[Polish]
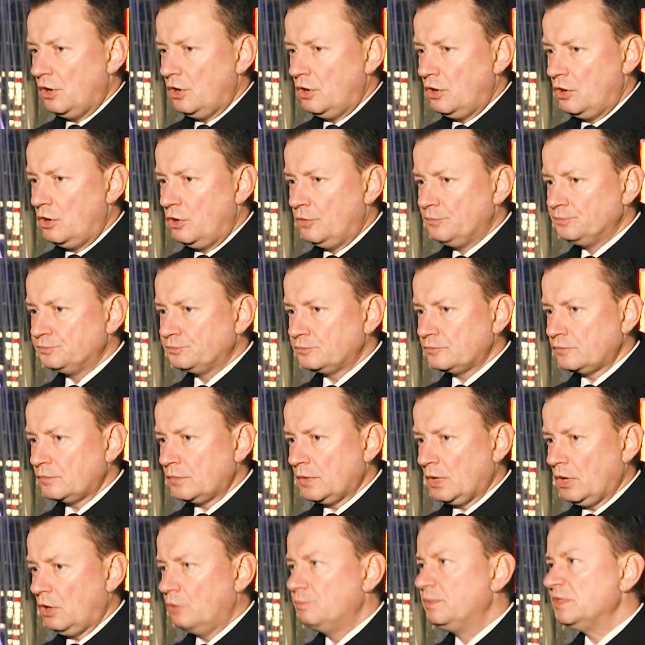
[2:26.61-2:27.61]
o
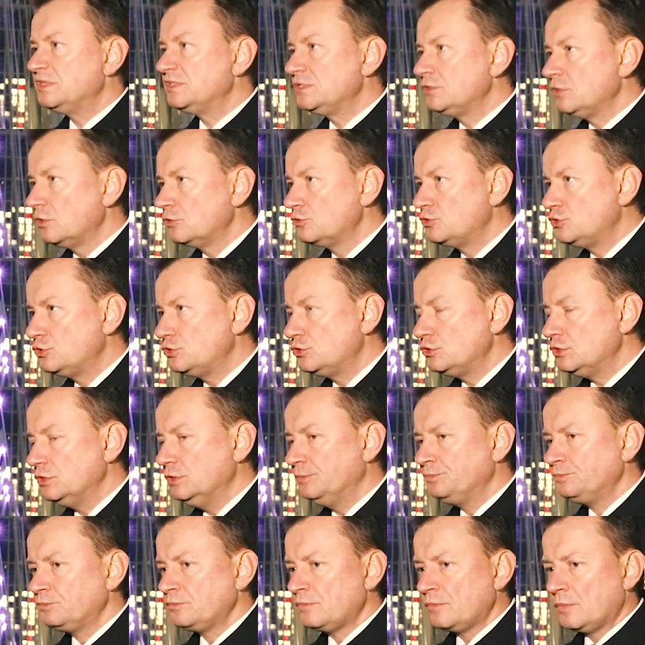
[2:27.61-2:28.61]
mm, obecności
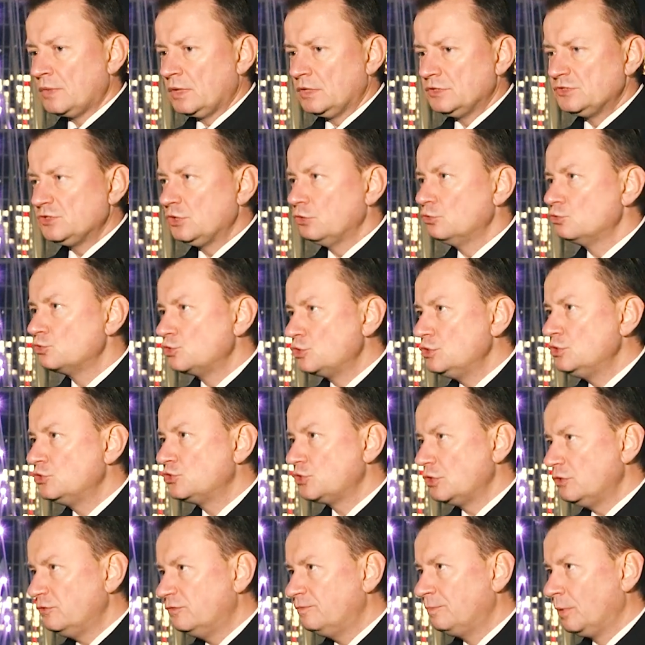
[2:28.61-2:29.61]

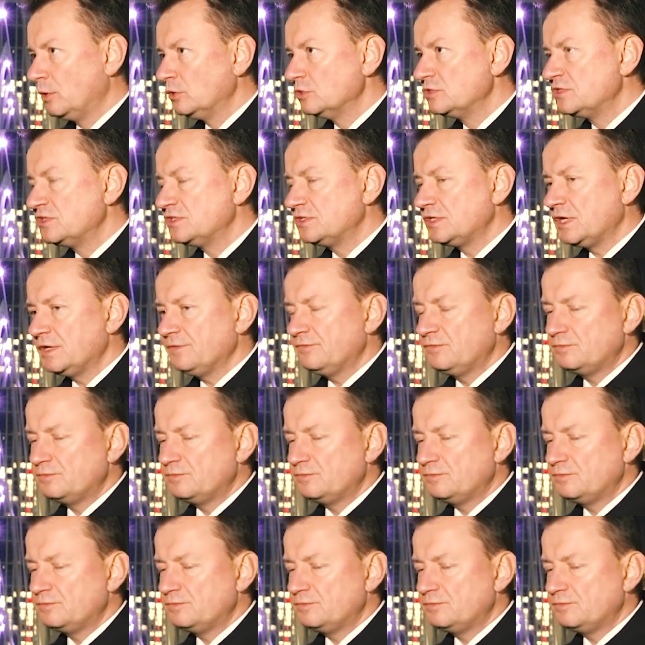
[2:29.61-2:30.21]
sojuszniczej w Polsce.